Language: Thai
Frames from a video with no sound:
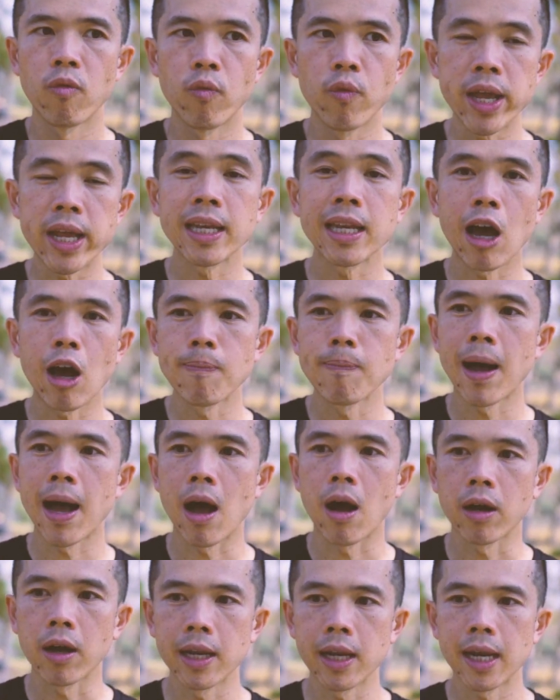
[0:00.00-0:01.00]
วิ่งเท้าเปล่า
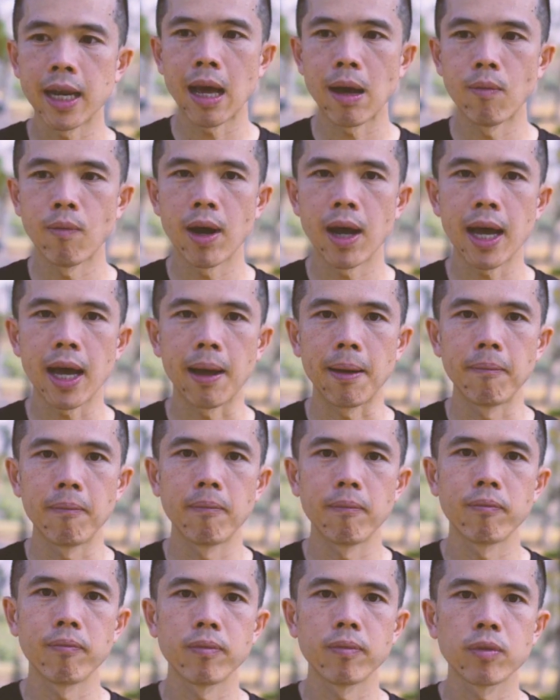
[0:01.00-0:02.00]
ก็แนะนำว่า
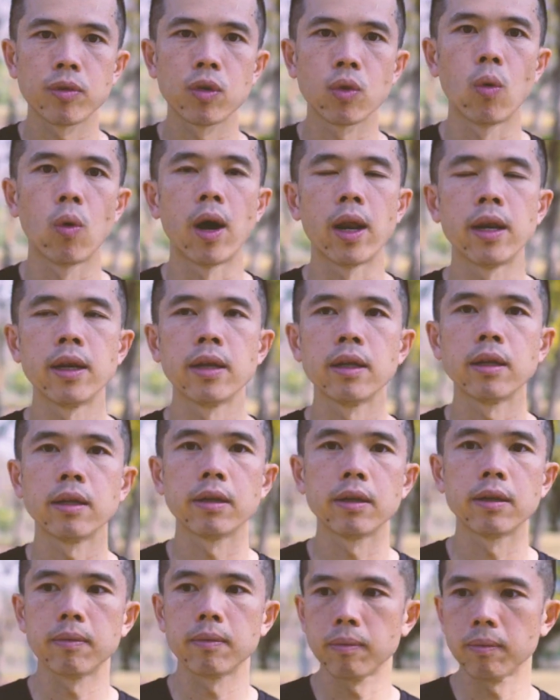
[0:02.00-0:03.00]
สวน
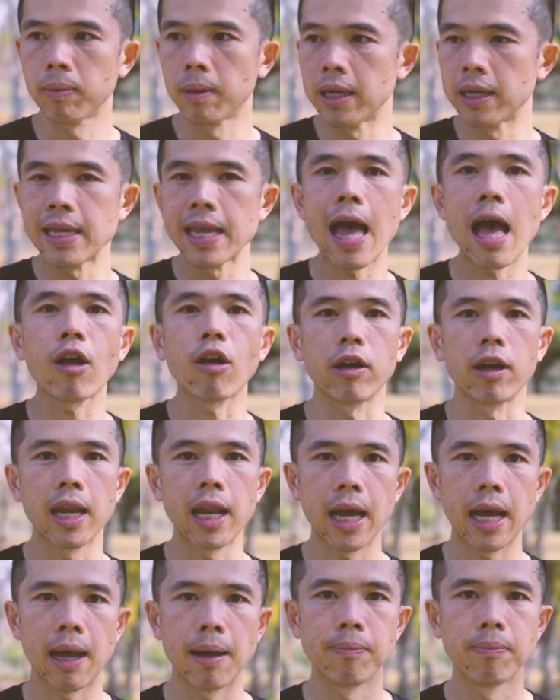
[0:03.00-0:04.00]
พื้นหญ้าก่อนก็
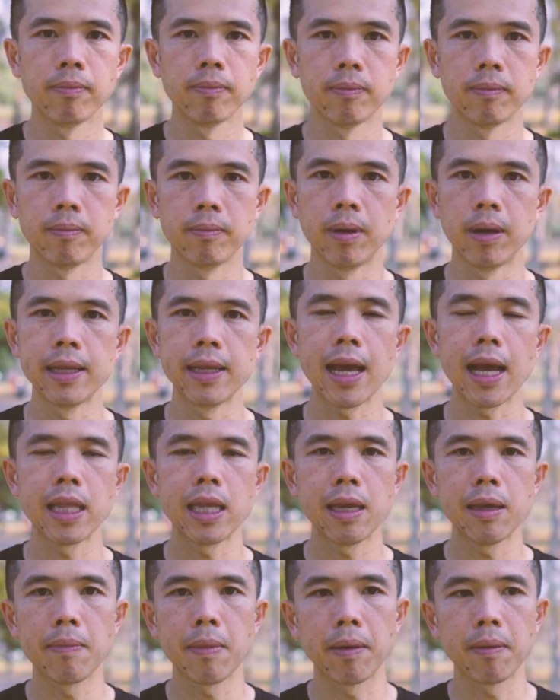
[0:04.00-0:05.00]
ได้ครับพื้นหญ้า
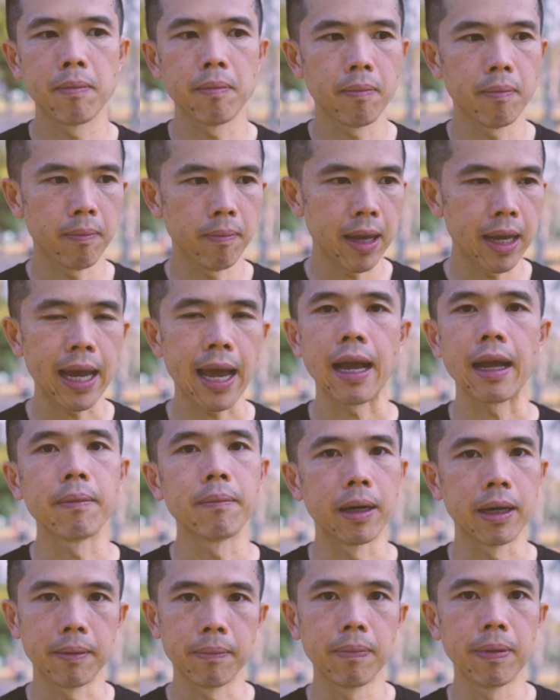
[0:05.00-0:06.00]
ที่มันไม่แข็งเห
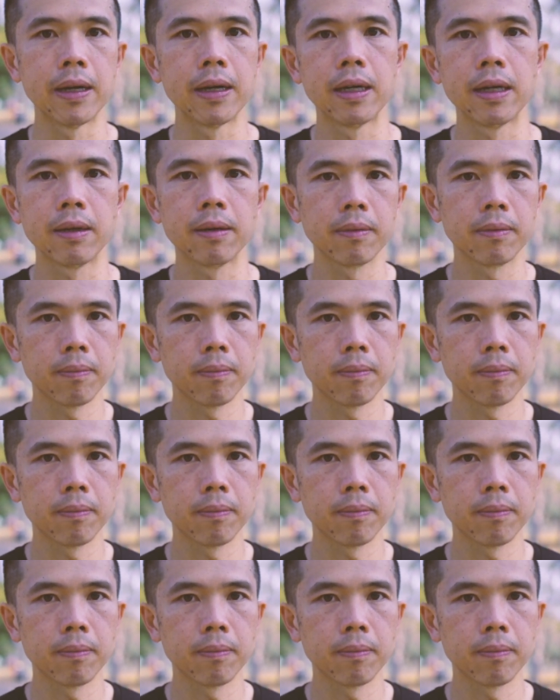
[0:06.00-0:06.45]
มือนพื้น